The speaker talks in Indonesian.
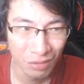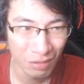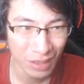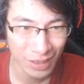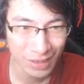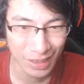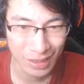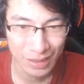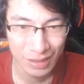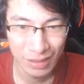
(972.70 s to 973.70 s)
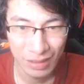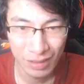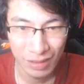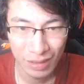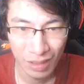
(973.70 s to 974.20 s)
what is this
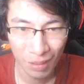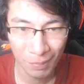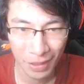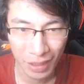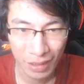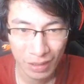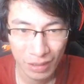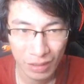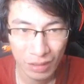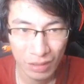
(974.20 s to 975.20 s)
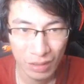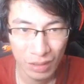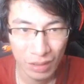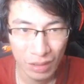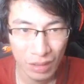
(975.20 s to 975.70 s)
apa ini
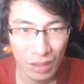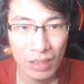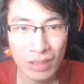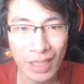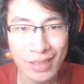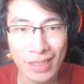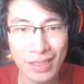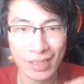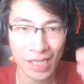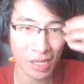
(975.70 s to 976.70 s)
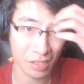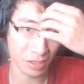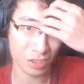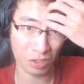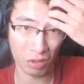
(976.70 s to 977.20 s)
this is the
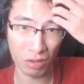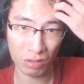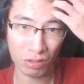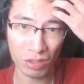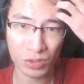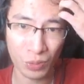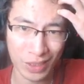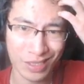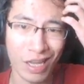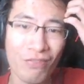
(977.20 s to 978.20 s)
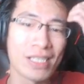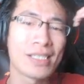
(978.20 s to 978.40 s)
sacred scroll closed with seven